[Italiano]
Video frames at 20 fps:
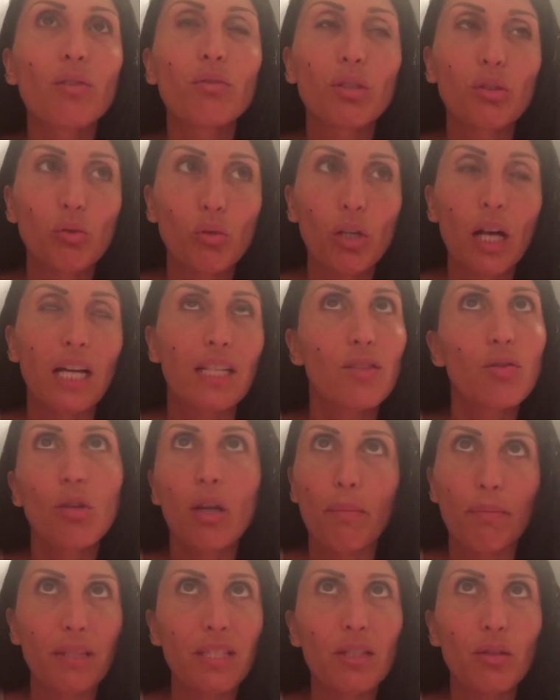Ho detto cazzo,
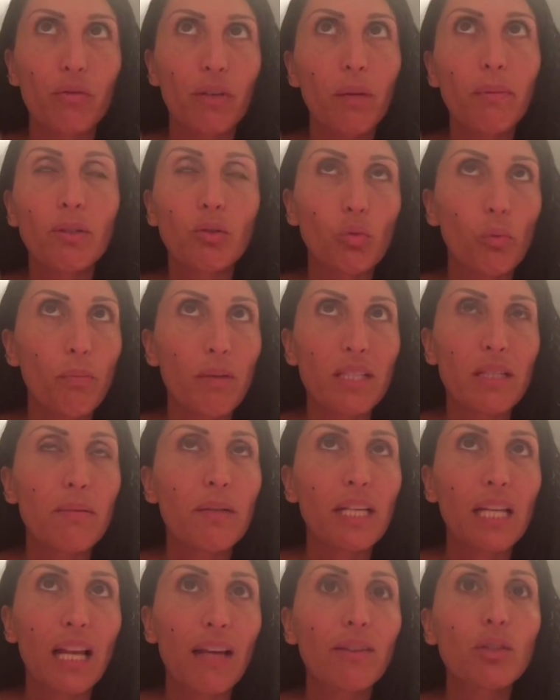lei è passato veramente un mese
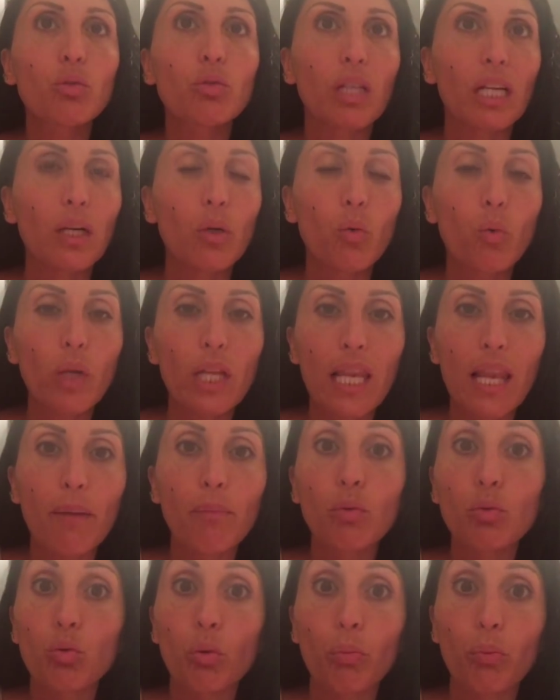perché la vedo tranquilla,
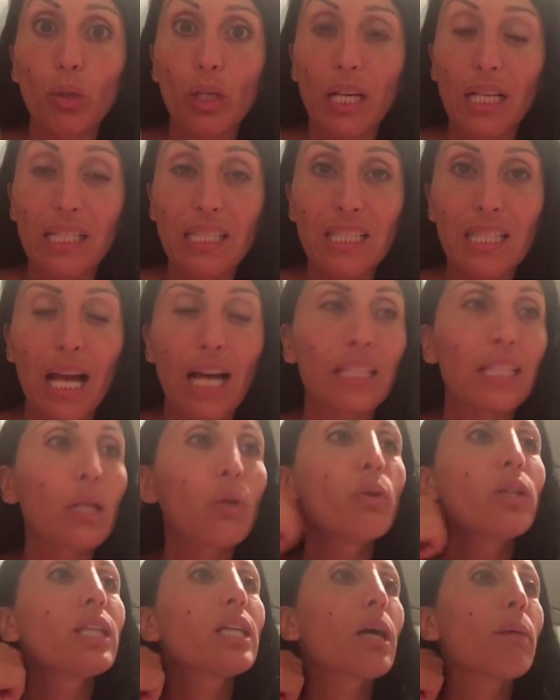molto più rilassata e quindi